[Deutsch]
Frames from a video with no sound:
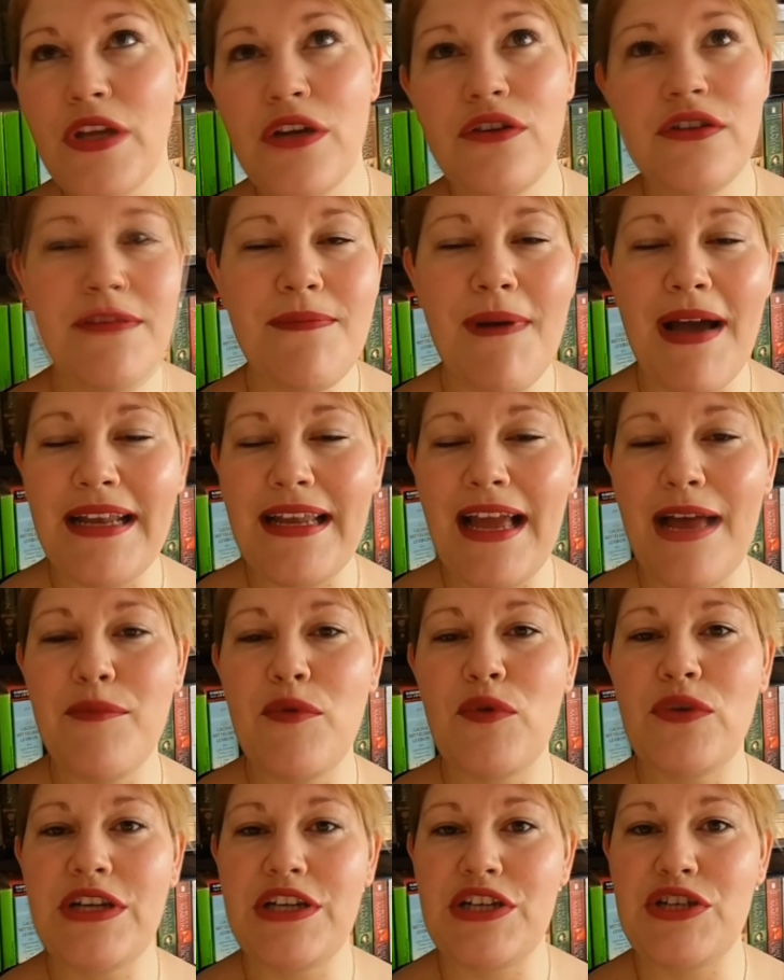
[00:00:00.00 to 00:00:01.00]
Und zwei, drei
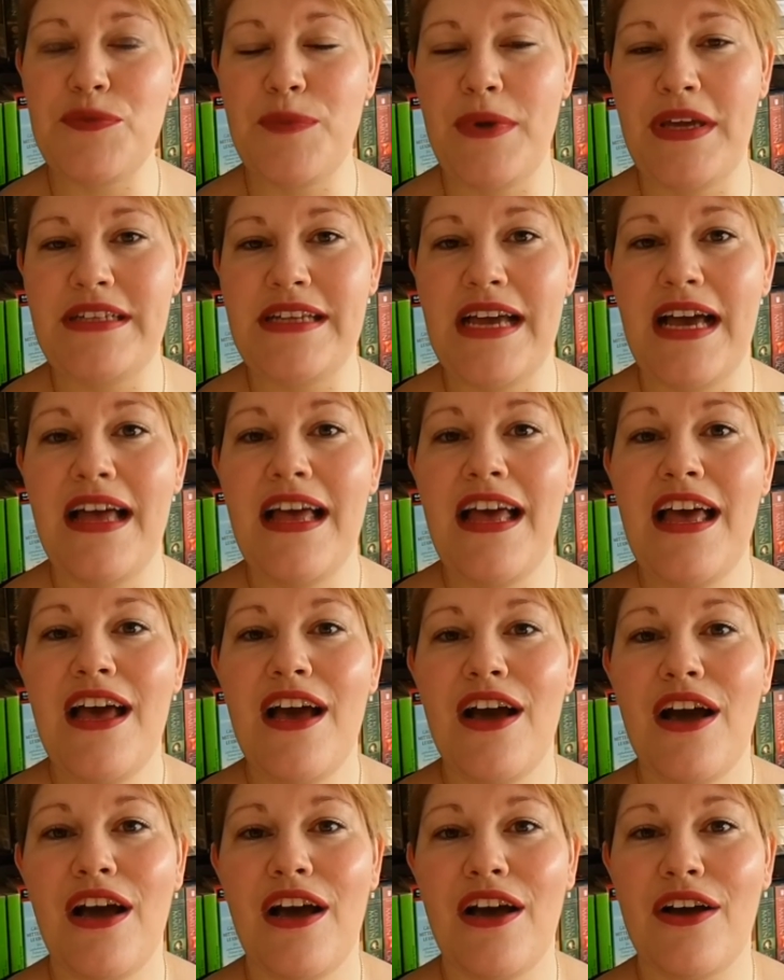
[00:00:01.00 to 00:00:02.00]
Monate später
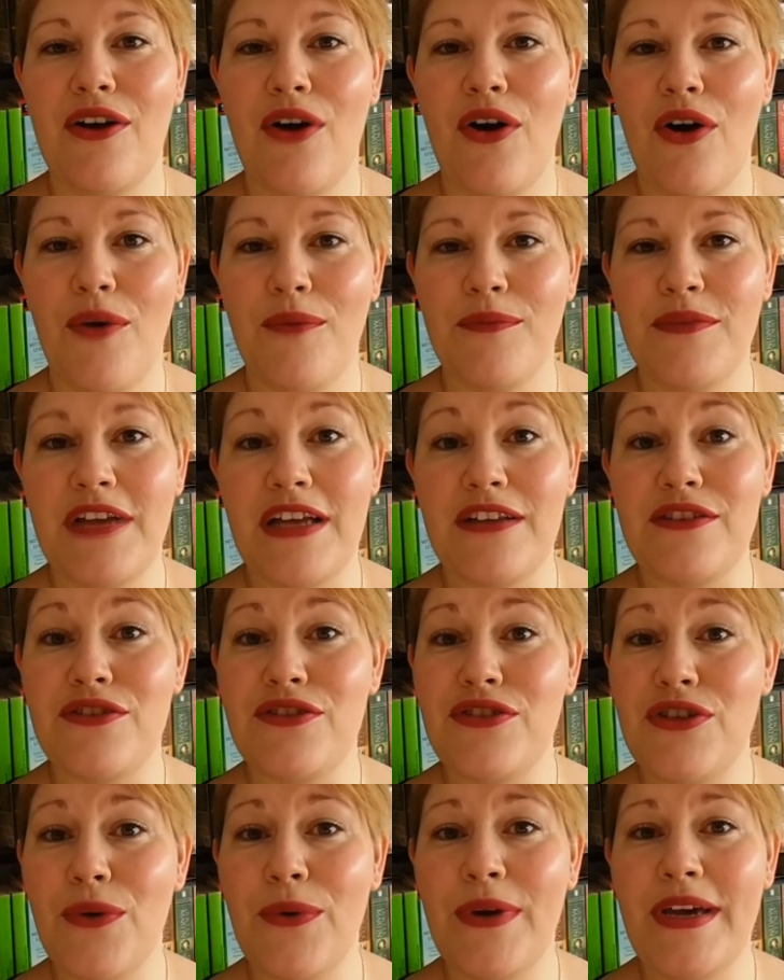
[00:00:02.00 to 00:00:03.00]
äh, kommt dann
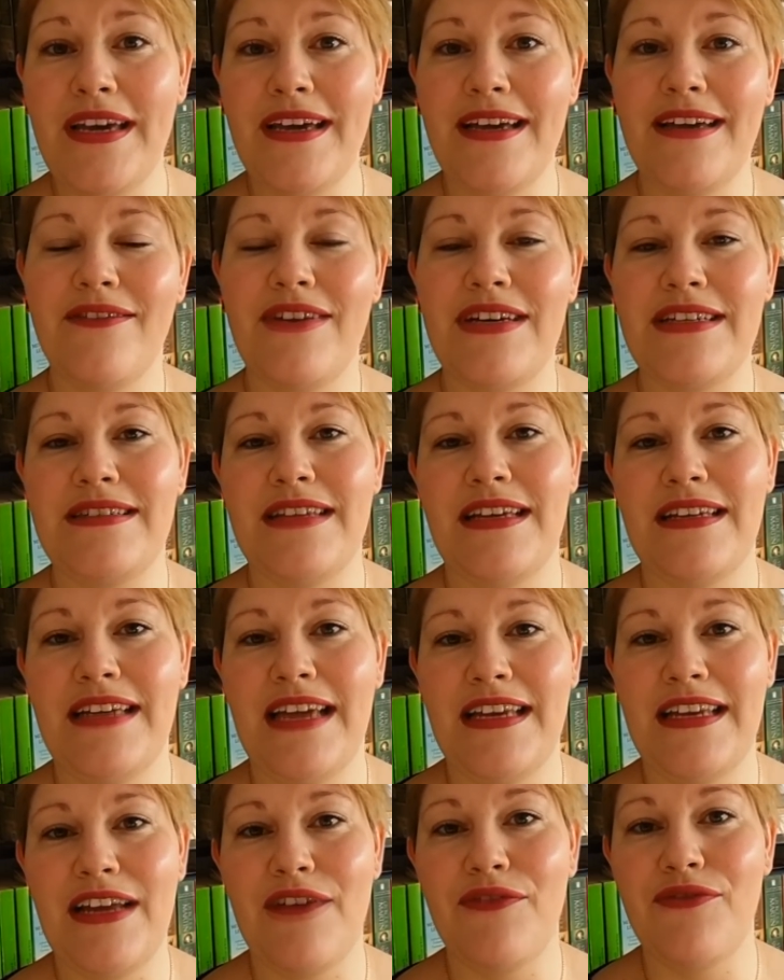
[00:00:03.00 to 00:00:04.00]
Zoe, was dann
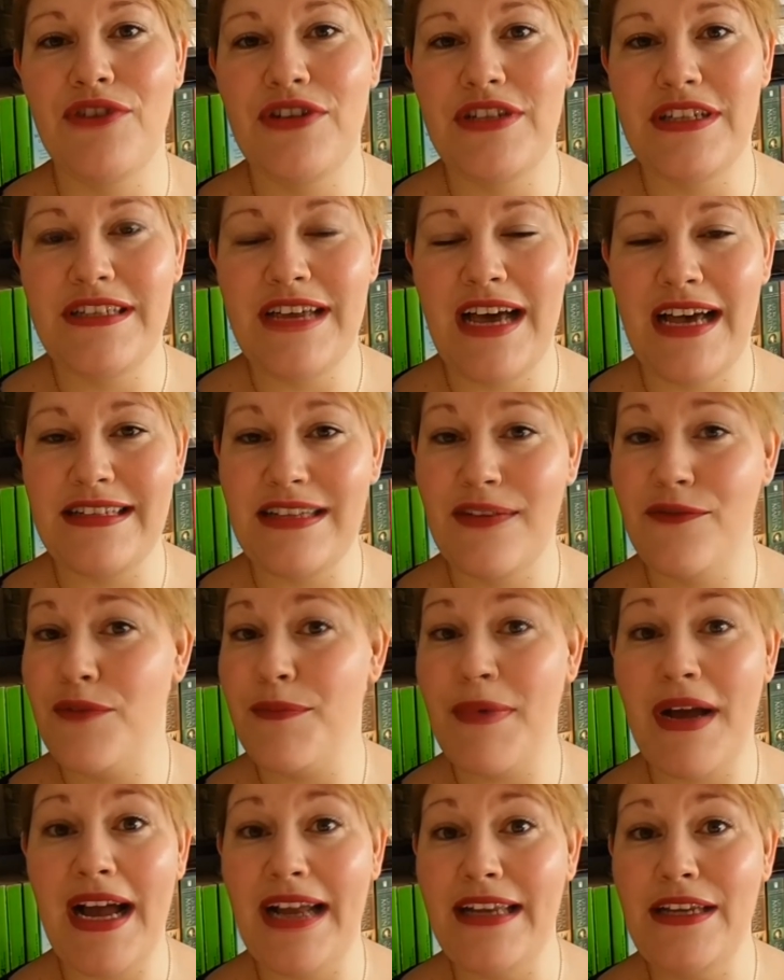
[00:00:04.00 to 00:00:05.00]
ja der vierte Teil sein
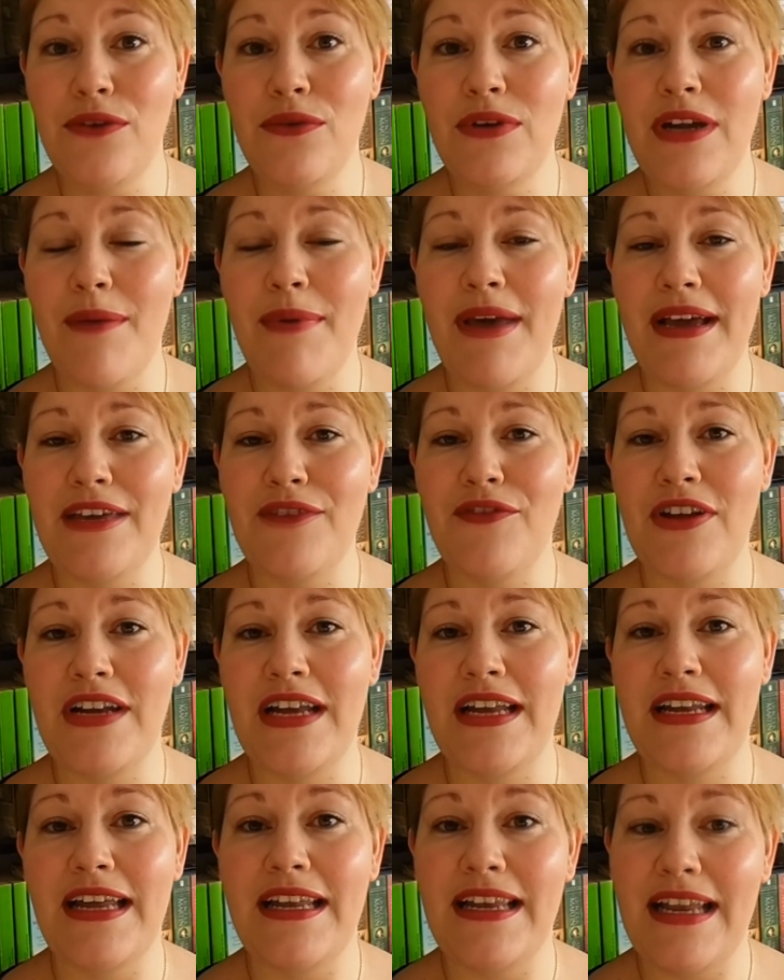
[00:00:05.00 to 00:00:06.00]
wird. Man kann die unabhängig
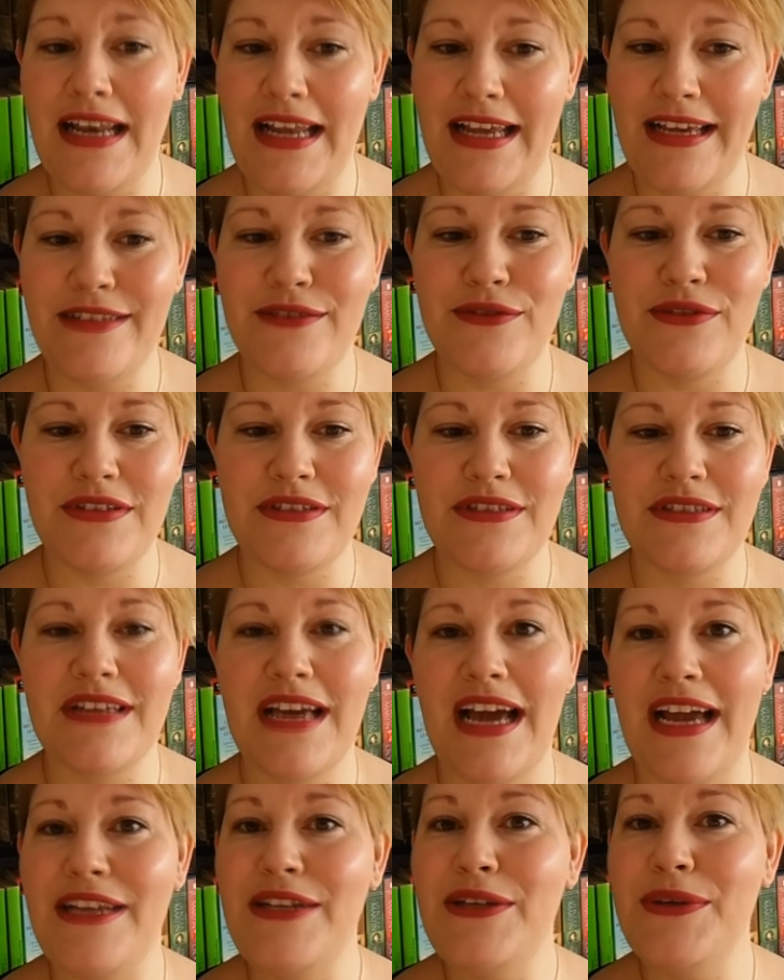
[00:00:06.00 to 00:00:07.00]
voneinander lesen und es ist
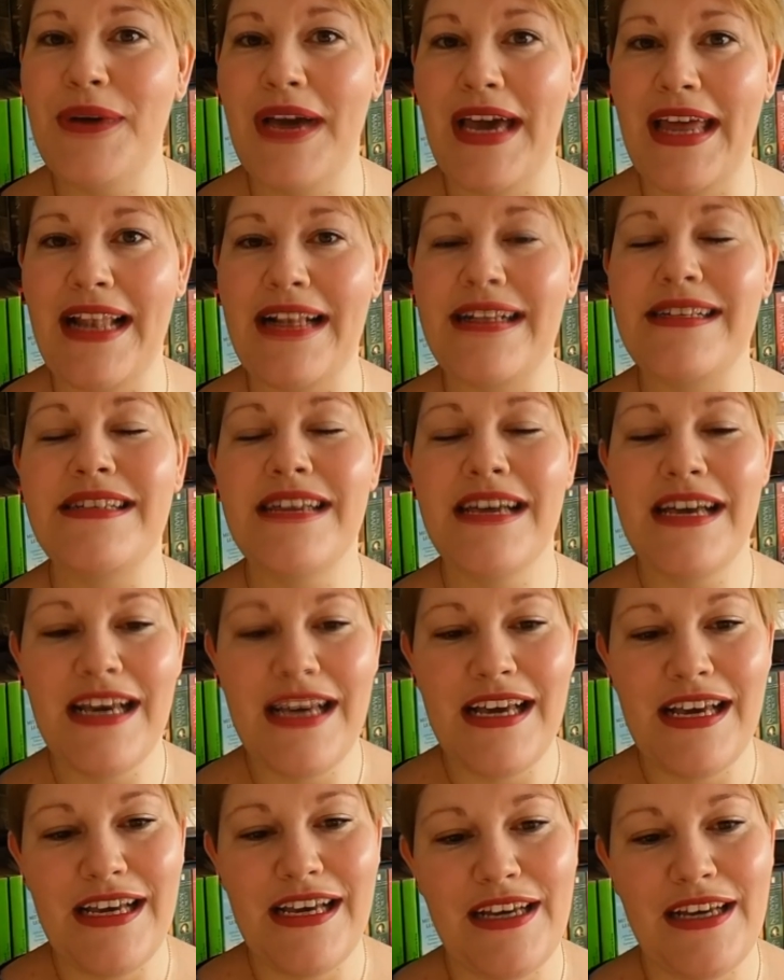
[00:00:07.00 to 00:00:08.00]
kein New Adult.
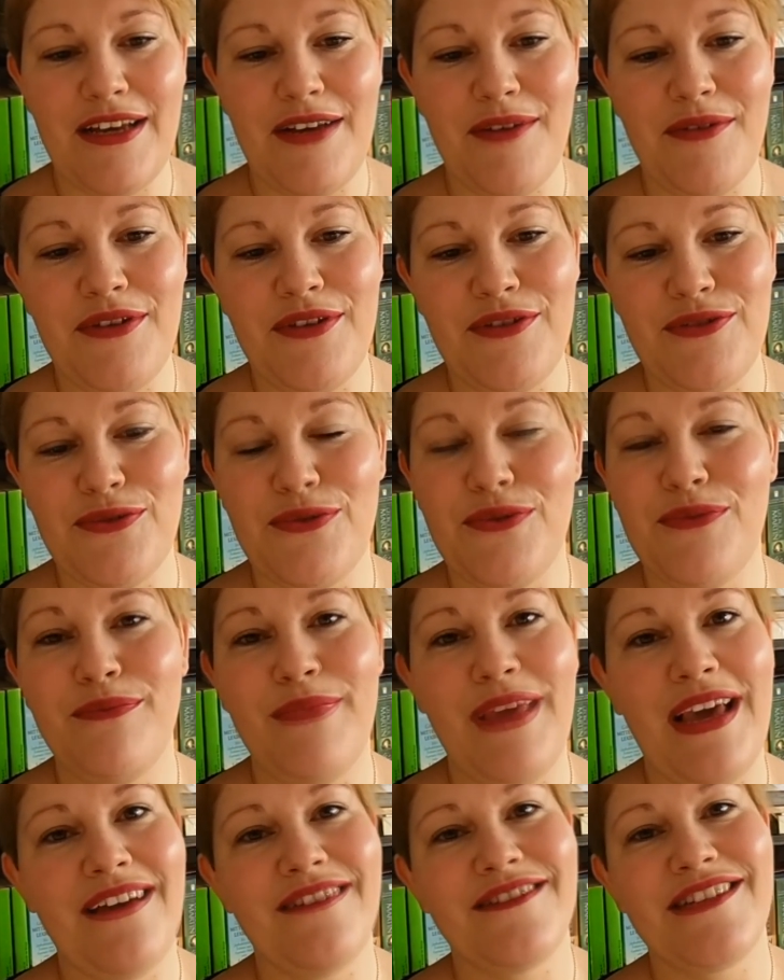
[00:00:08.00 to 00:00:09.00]
Äh, so,
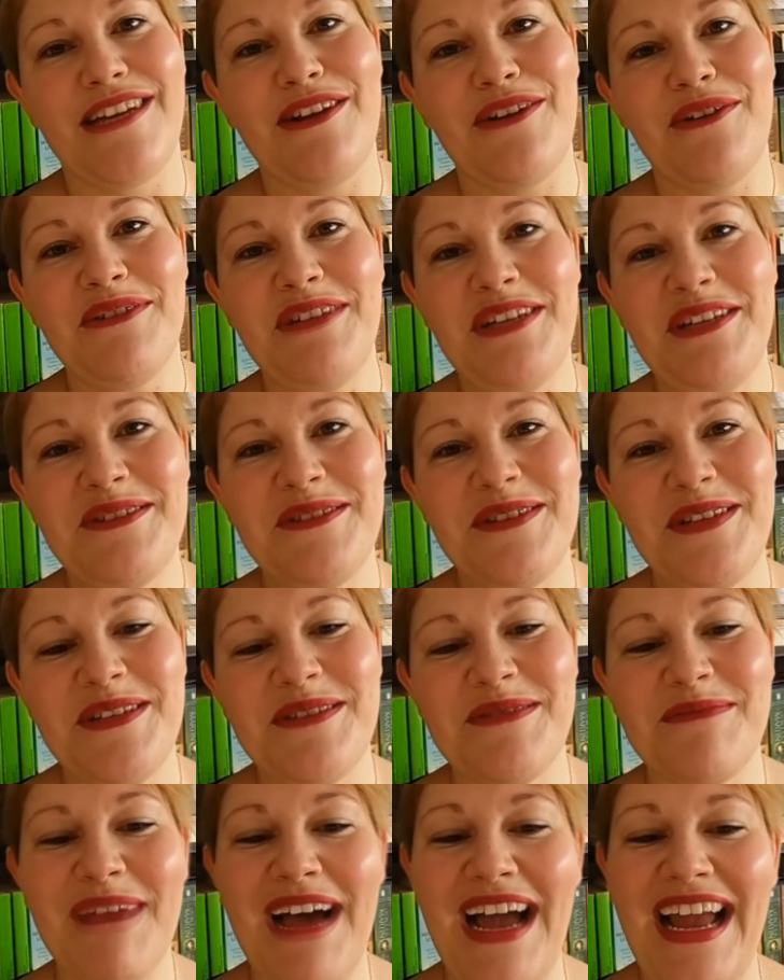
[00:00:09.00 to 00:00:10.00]
mehr dann auch nicht zu
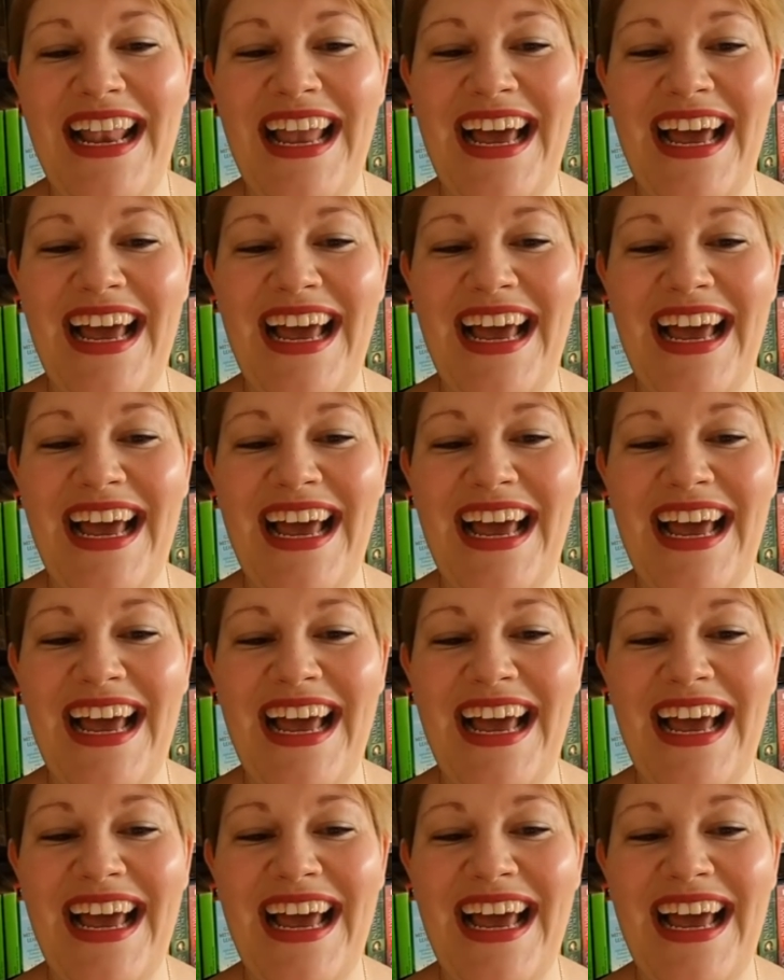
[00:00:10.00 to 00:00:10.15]
diesem